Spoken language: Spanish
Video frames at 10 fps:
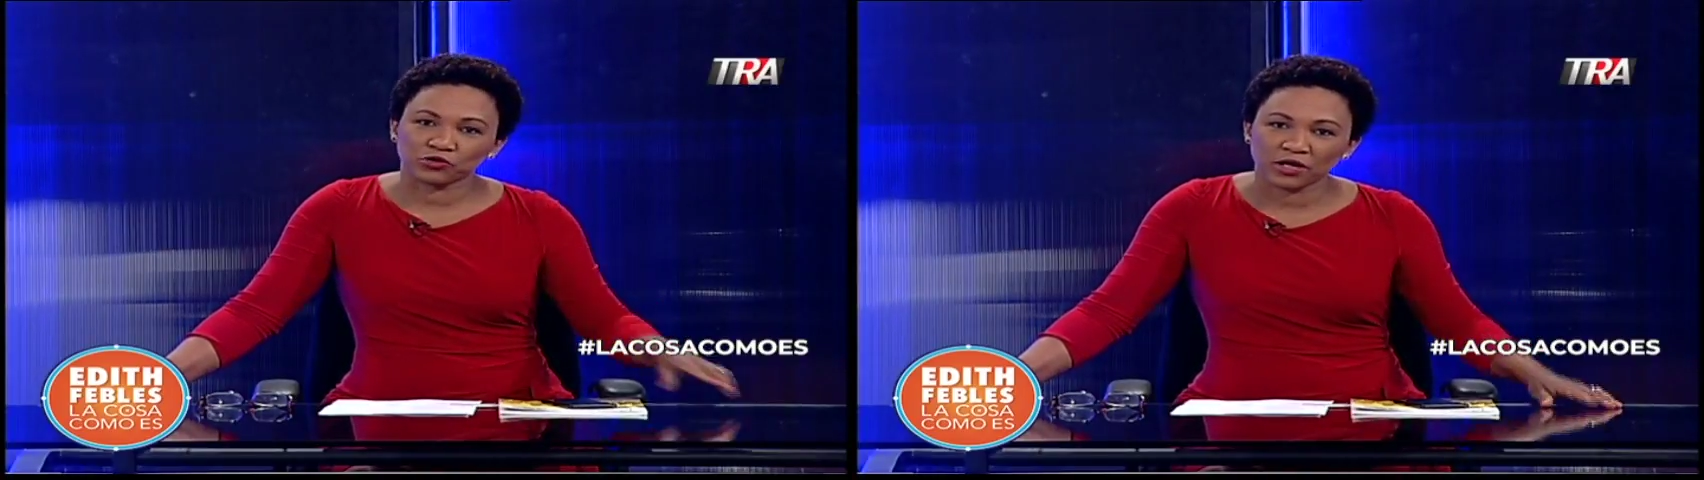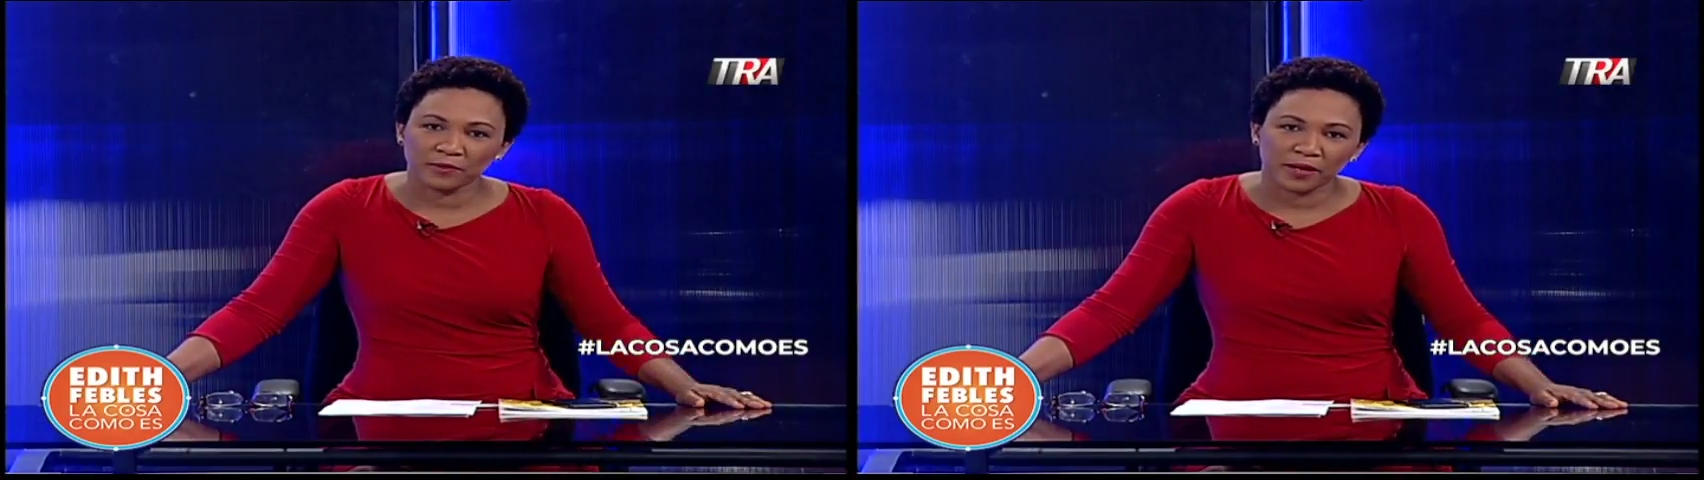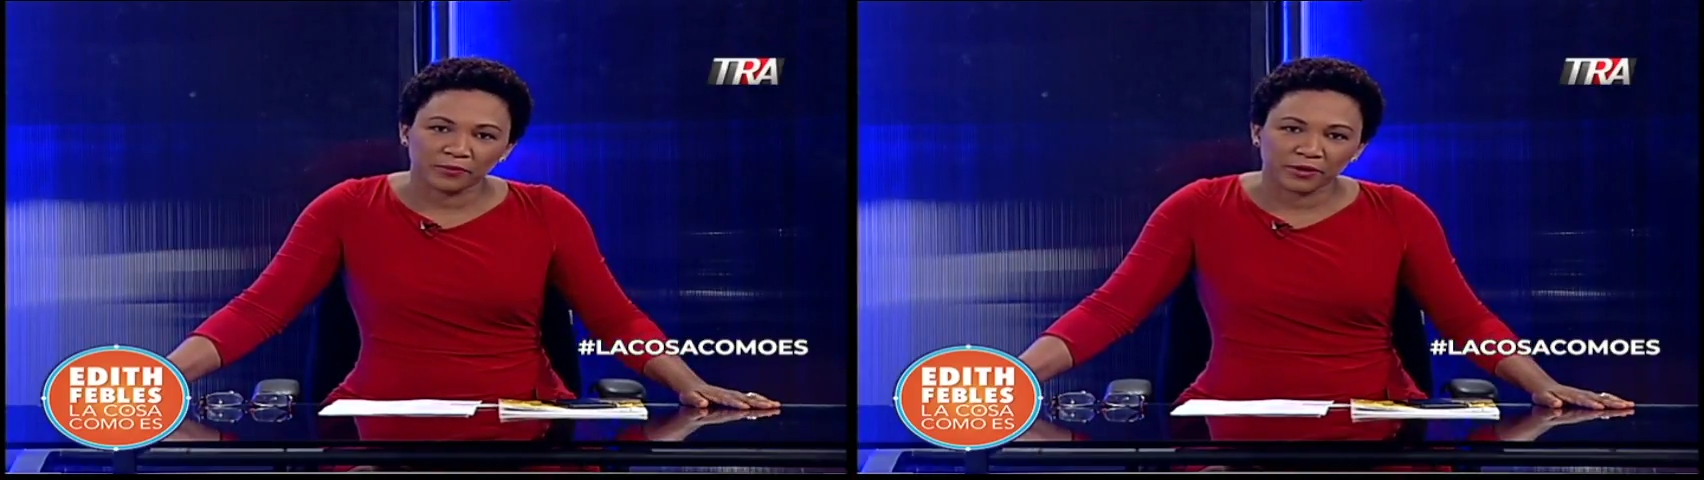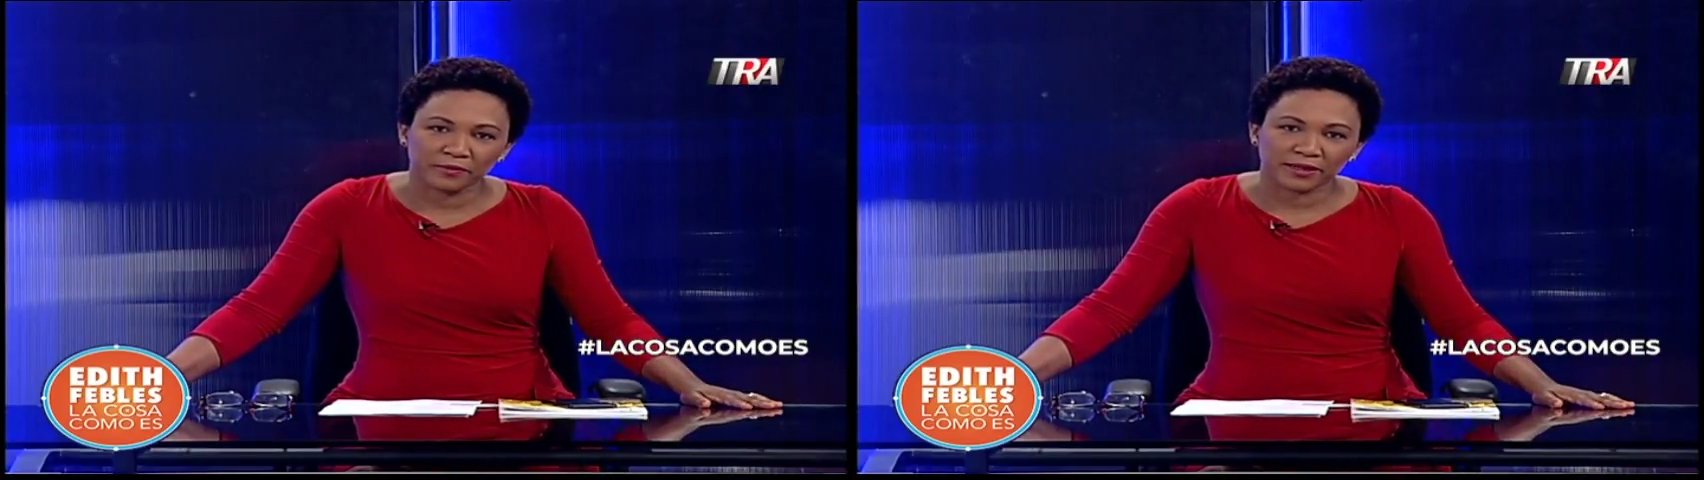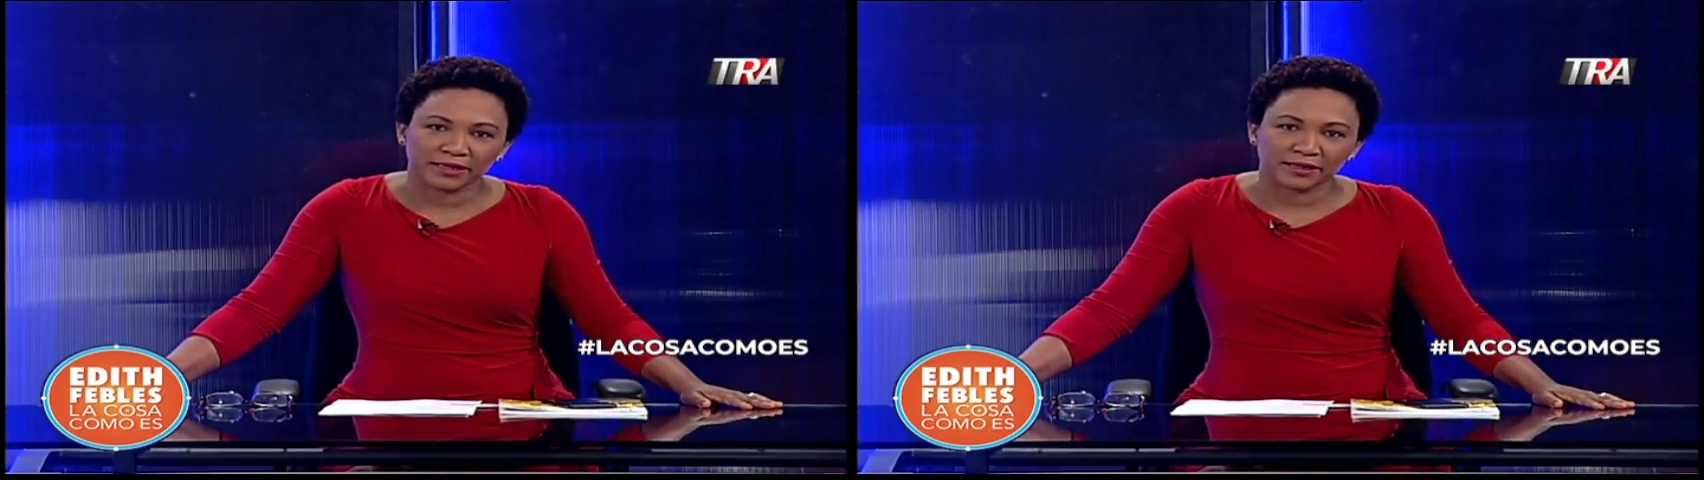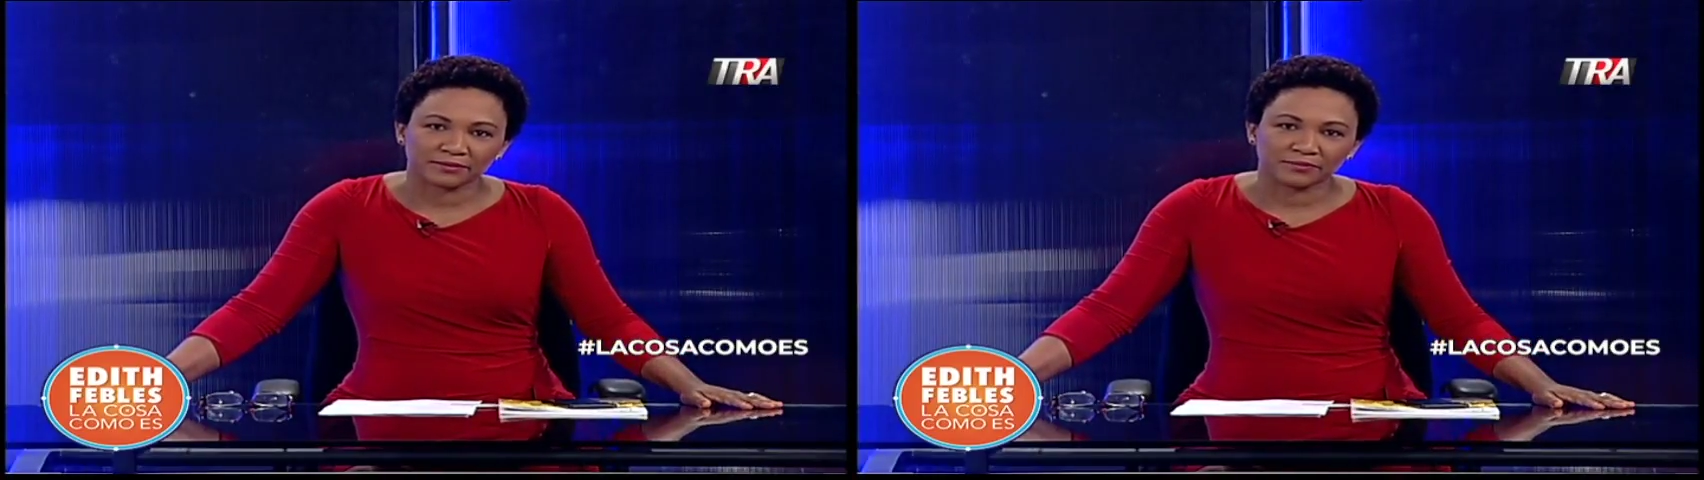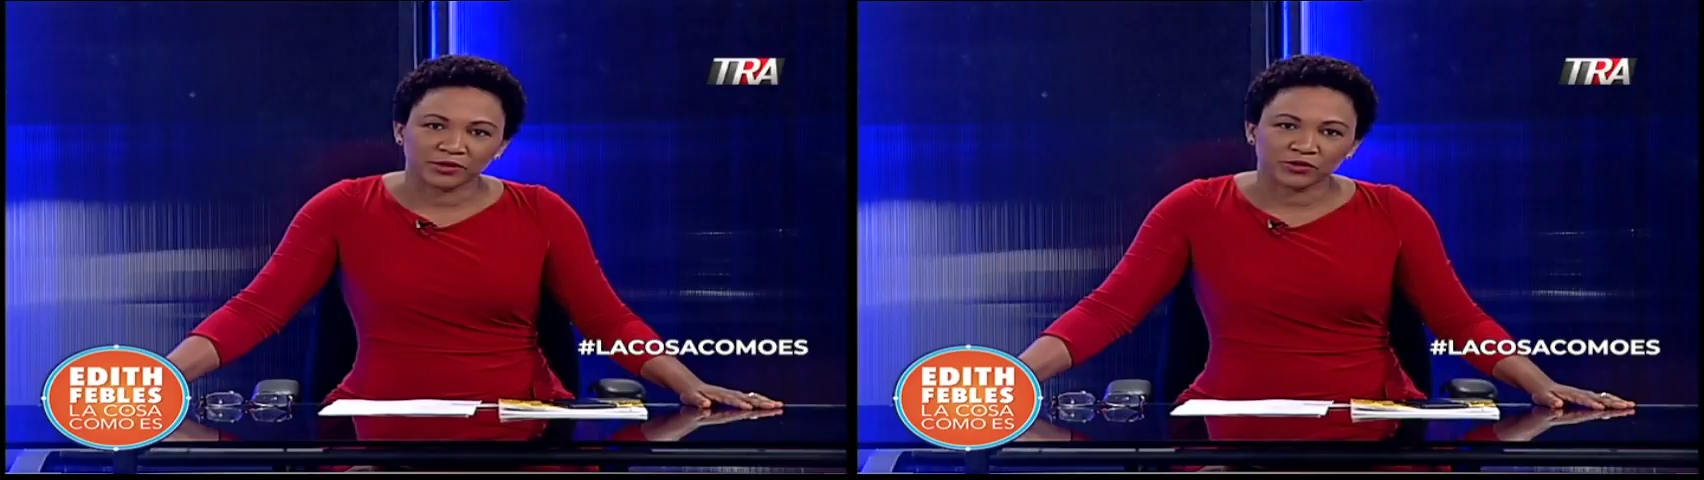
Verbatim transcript: ustedes me la pueden mandar.